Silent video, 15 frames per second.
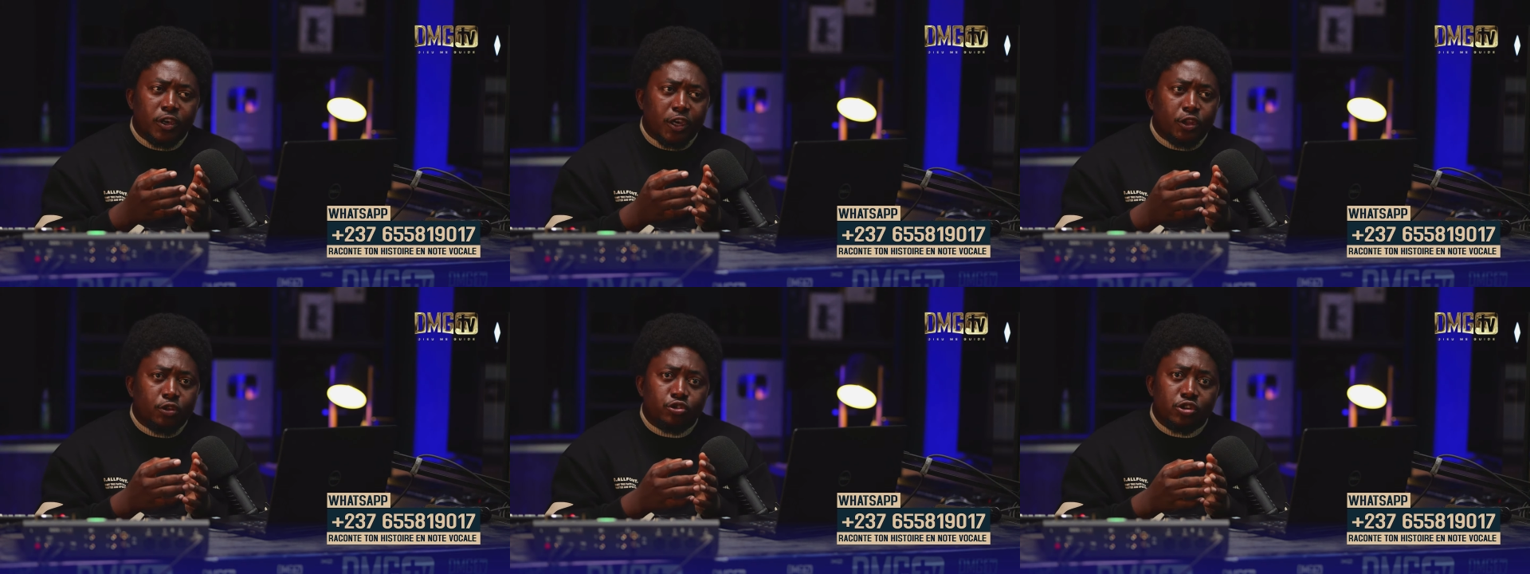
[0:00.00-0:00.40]

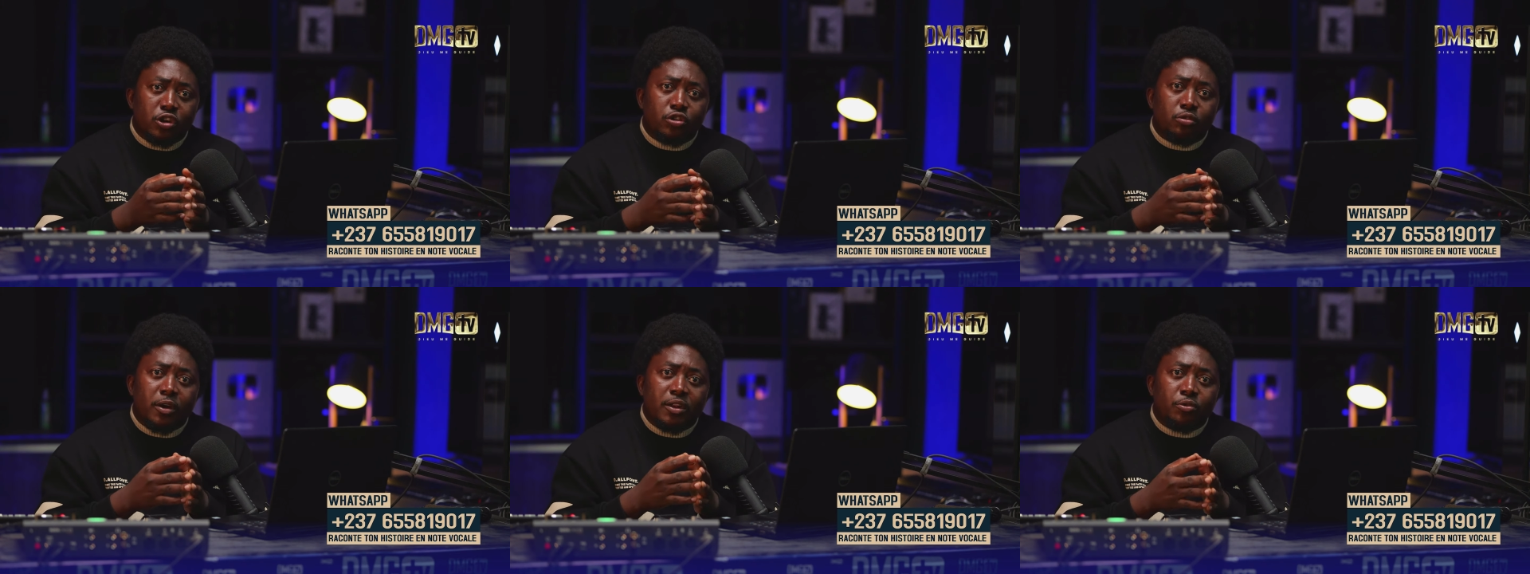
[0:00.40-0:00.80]
Et donc, je leur
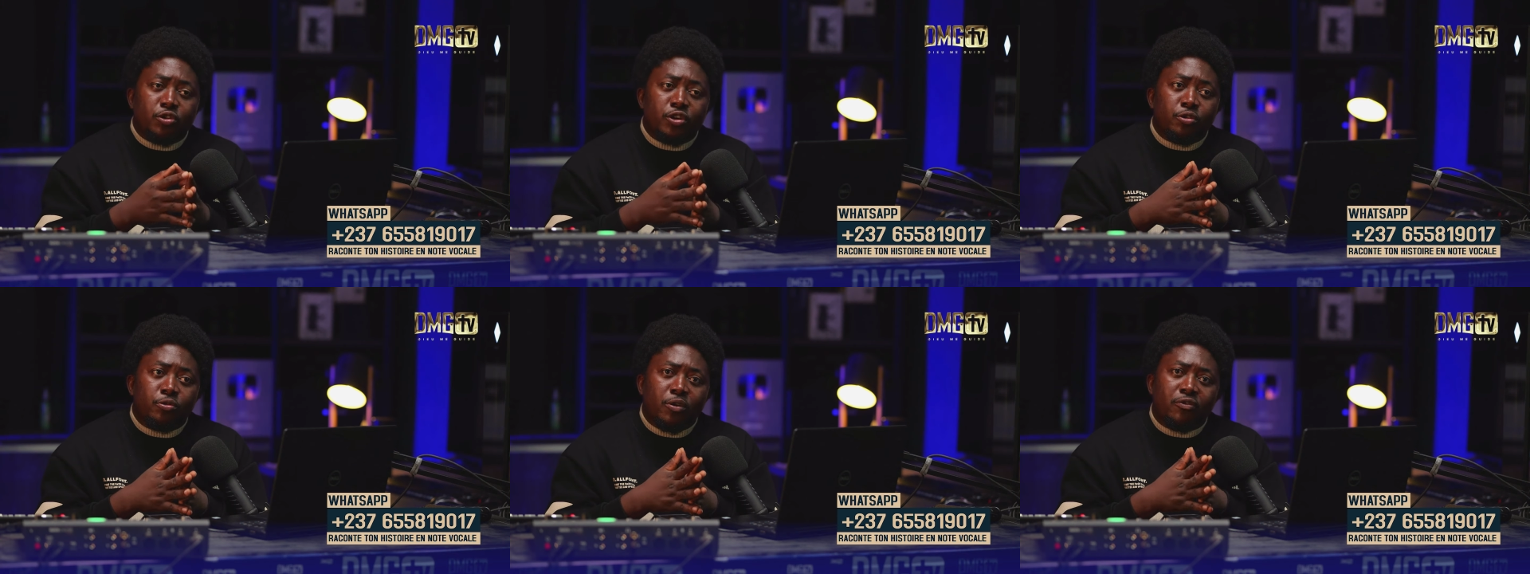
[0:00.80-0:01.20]
demande, ok,
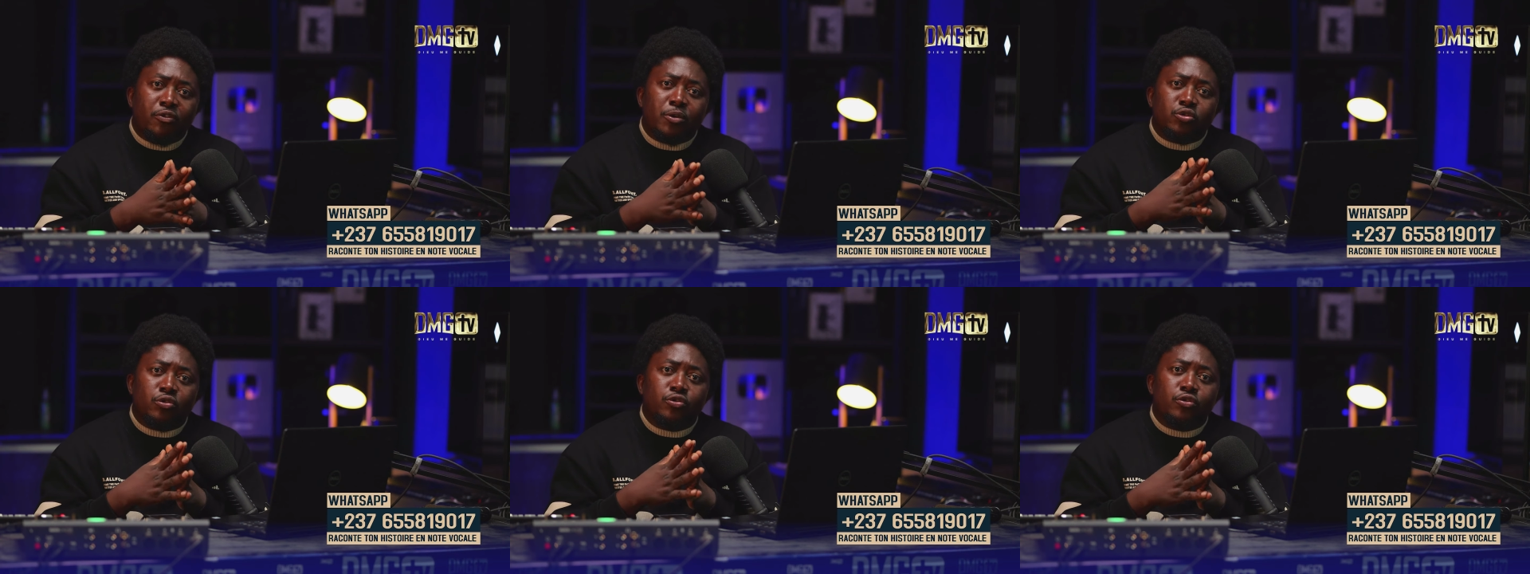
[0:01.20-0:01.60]

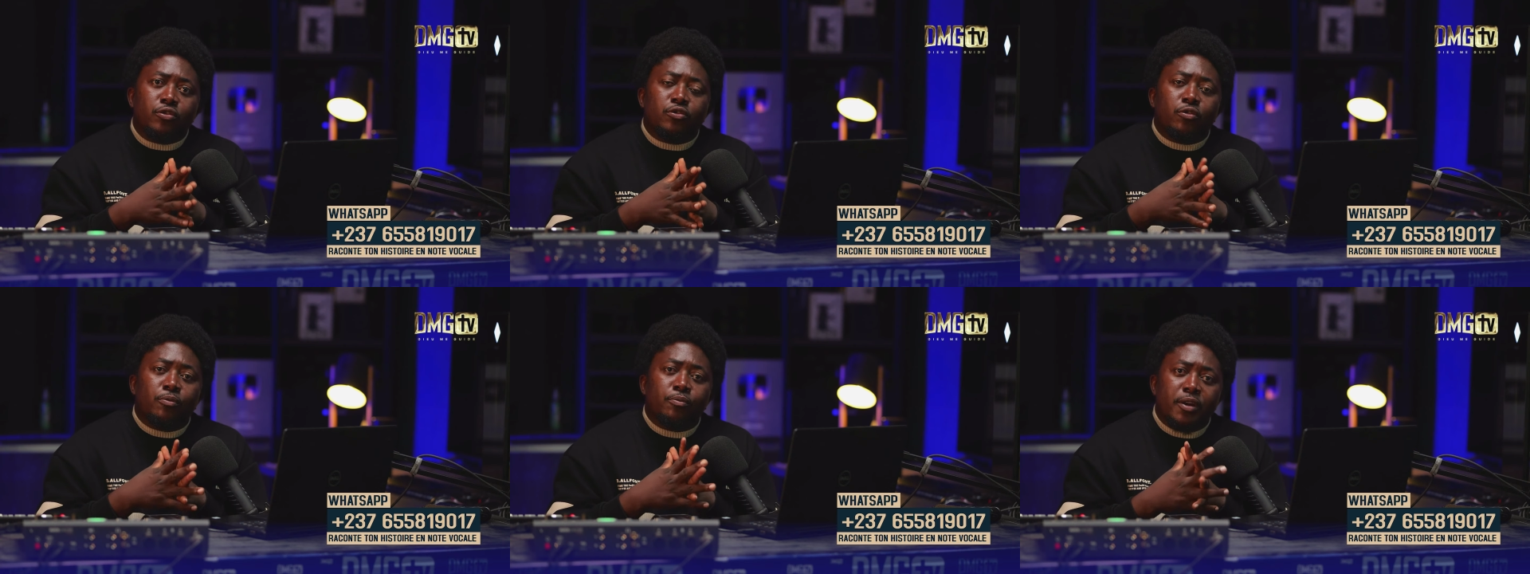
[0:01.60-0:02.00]
envoie-moi ton nom
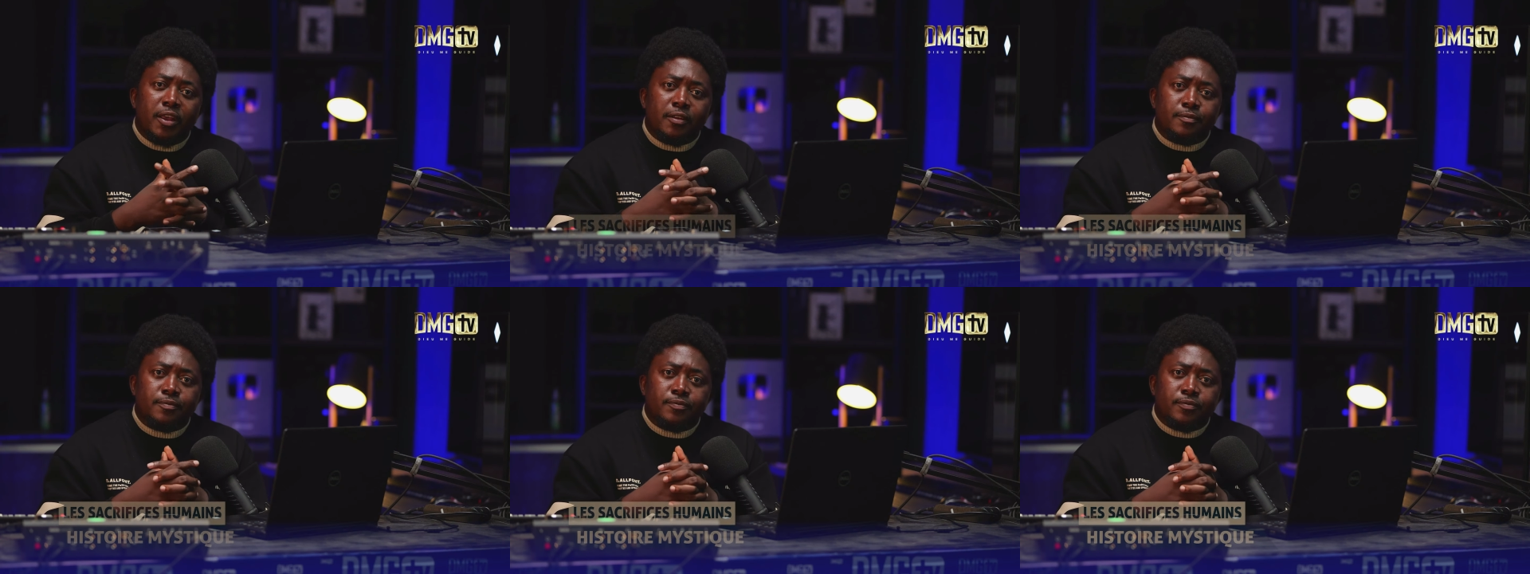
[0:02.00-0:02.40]

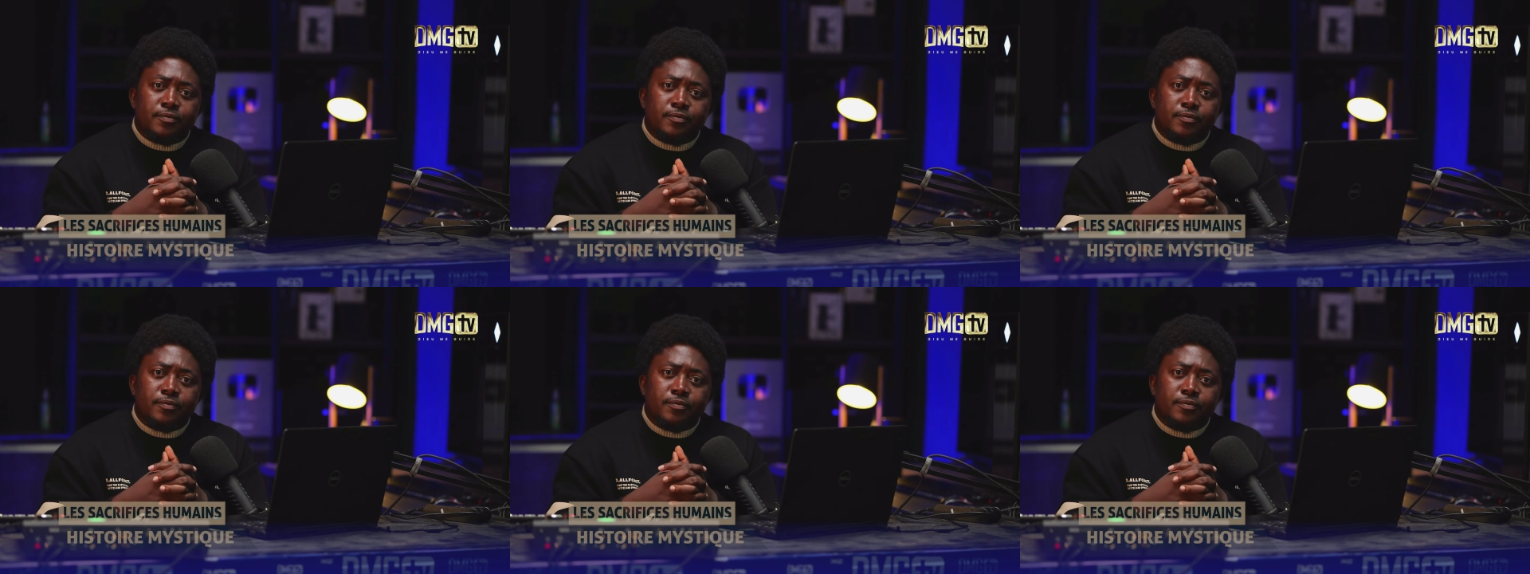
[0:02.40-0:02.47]
complet